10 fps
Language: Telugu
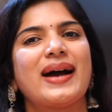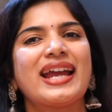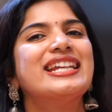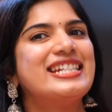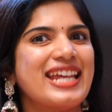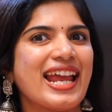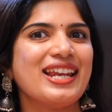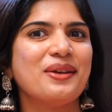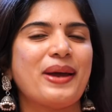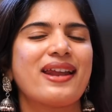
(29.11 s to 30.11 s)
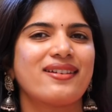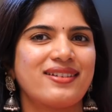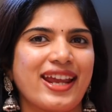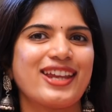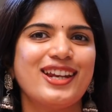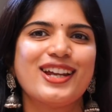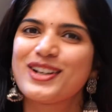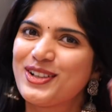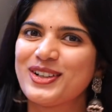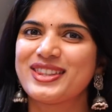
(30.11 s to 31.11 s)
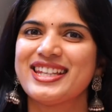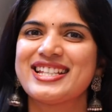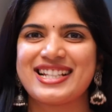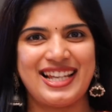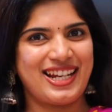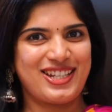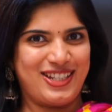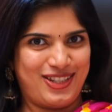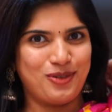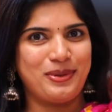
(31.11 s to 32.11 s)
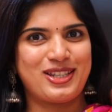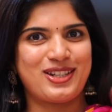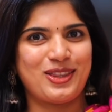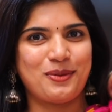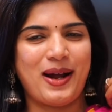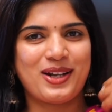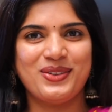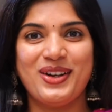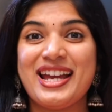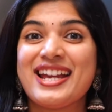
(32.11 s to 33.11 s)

మై డైలీ వేర్ రెగ్యులర్ కుర్తీస్ కలెక్షన్ చూపించడంతో పాటు